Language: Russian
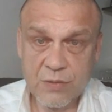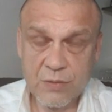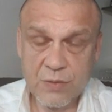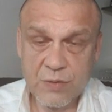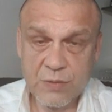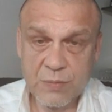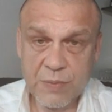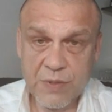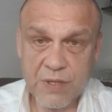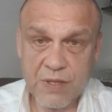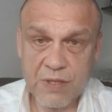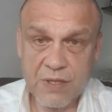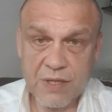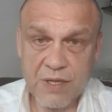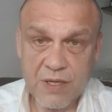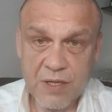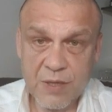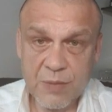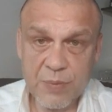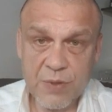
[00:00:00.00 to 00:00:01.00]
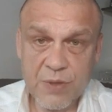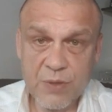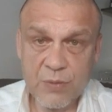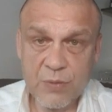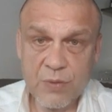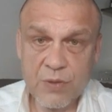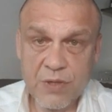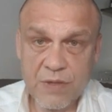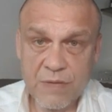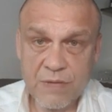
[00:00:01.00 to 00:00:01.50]
аспект. Деньги
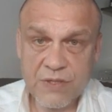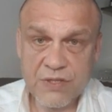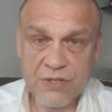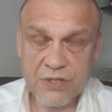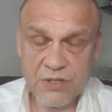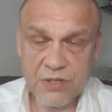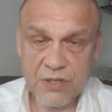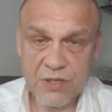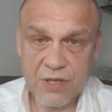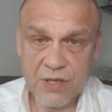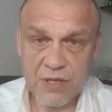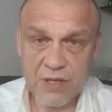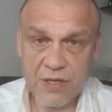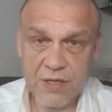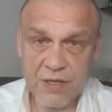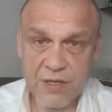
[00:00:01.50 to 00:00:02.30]
приходят на ваше желание.